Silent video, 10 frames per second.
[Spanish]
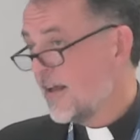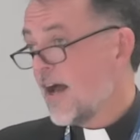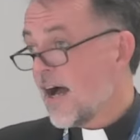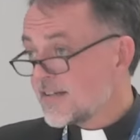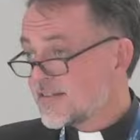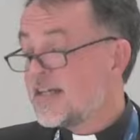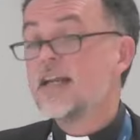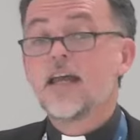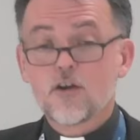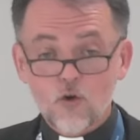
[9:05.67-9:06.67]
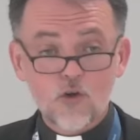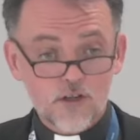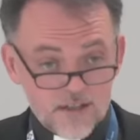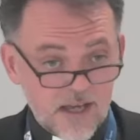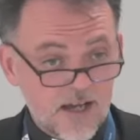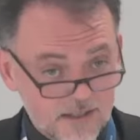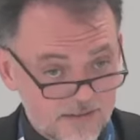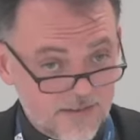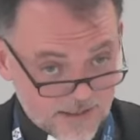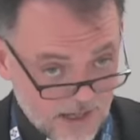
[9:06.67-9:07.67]
hacer ecología
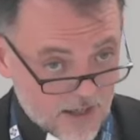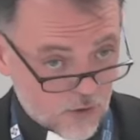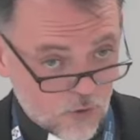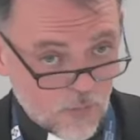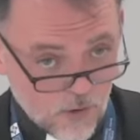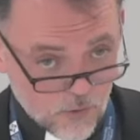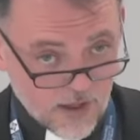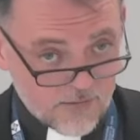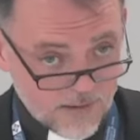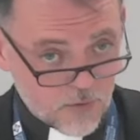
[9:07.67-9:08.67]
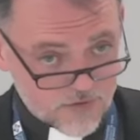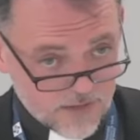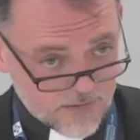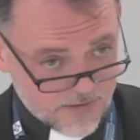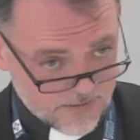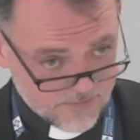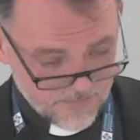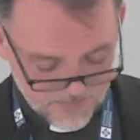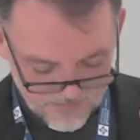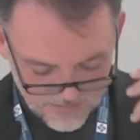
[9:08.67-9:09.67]
integral, como ahora vamos a ver.
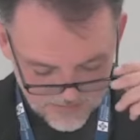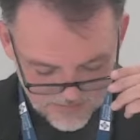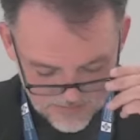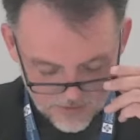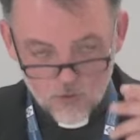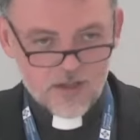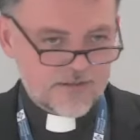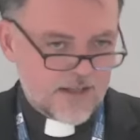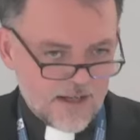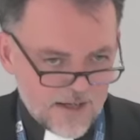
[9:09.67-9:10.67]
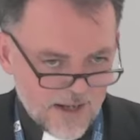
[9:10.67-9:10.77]
No es que la